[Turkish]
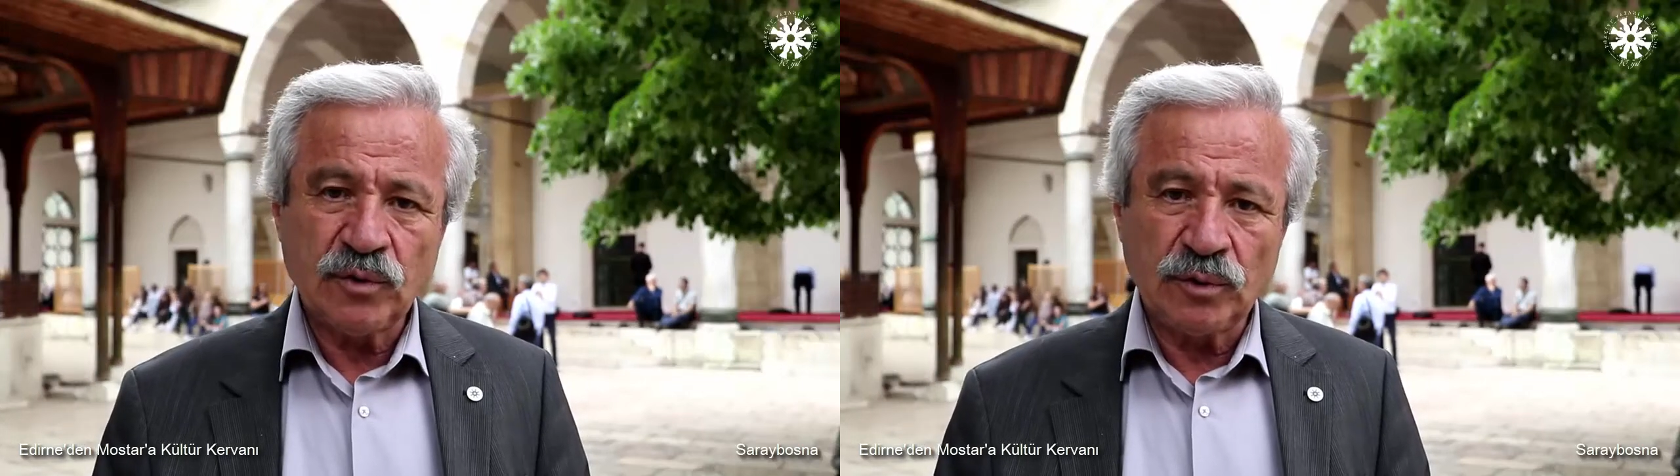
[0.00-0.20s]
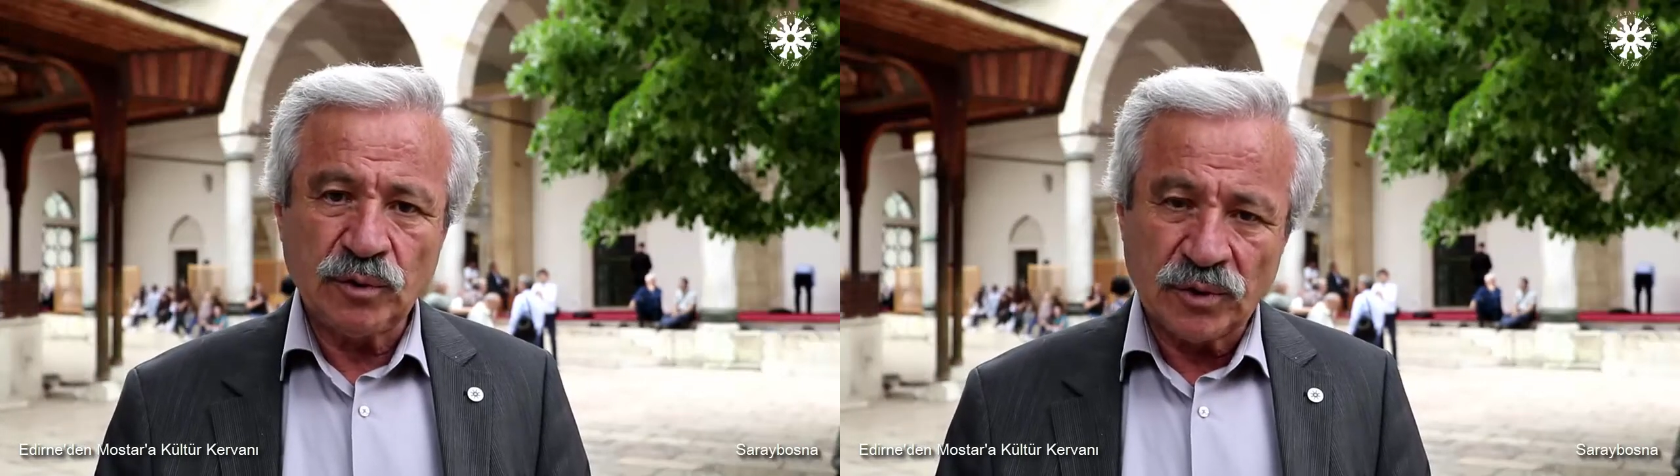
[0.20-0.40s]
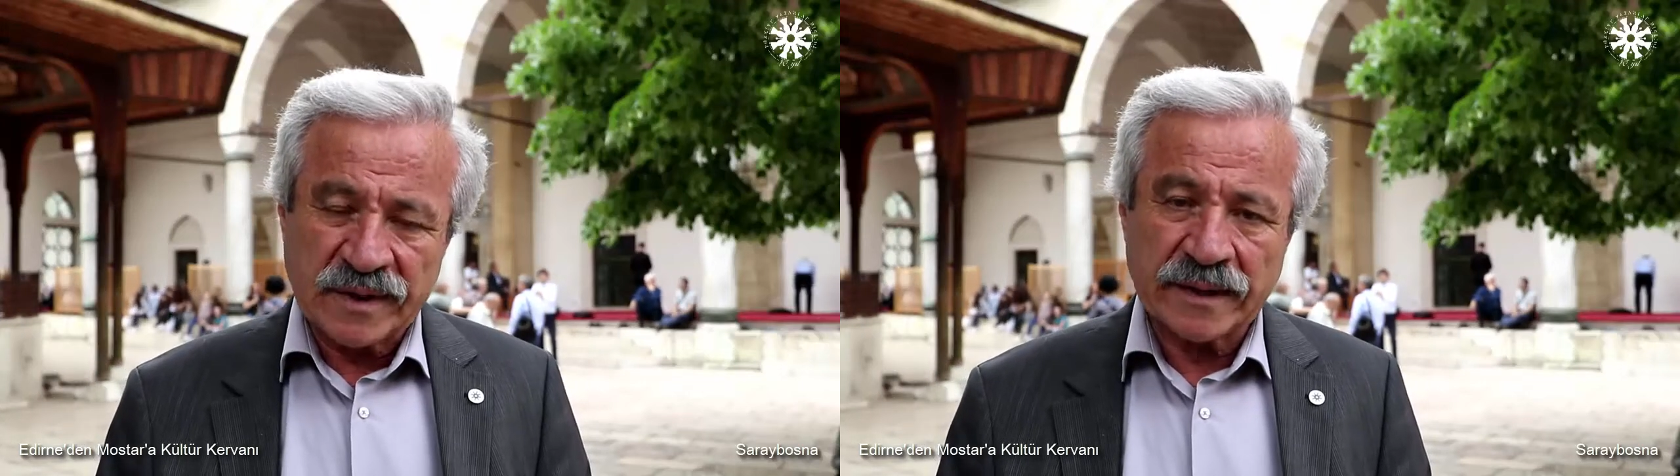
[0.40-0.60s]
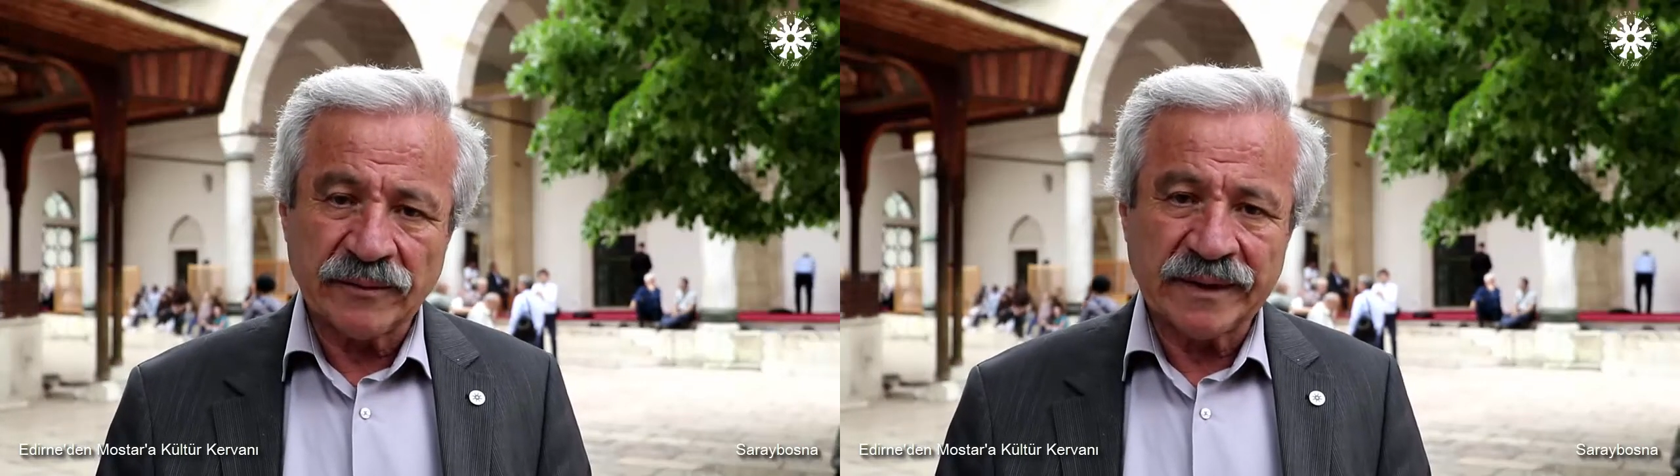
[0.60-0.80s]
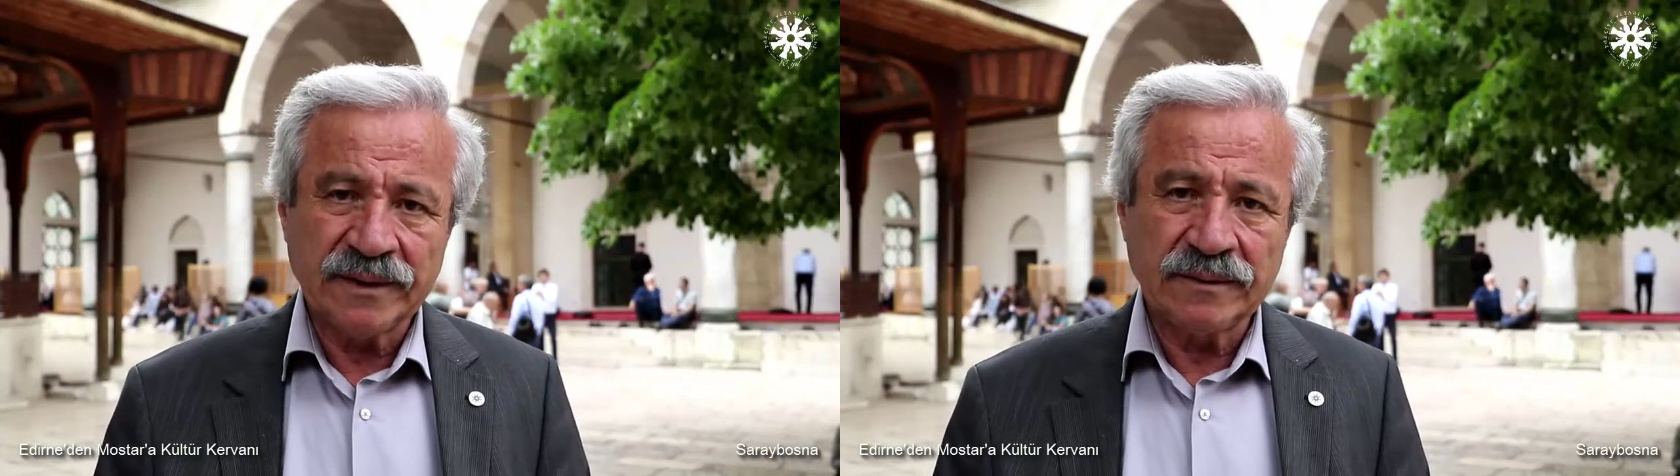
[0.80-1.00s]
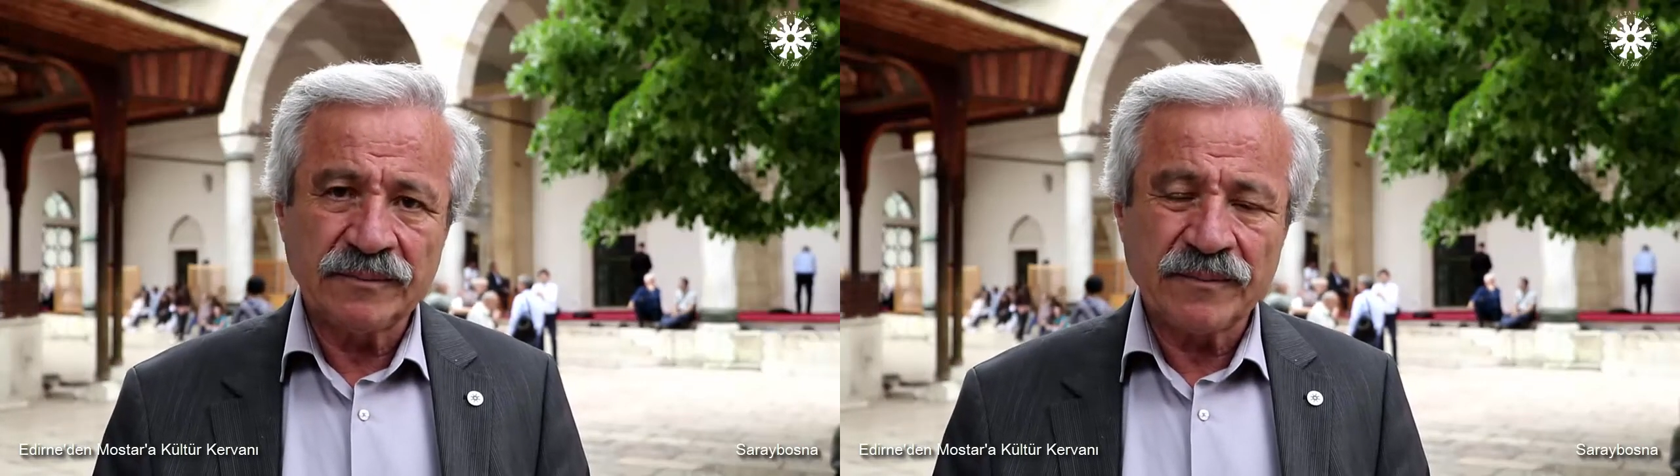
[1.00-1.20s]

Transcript: Kültür Kervanı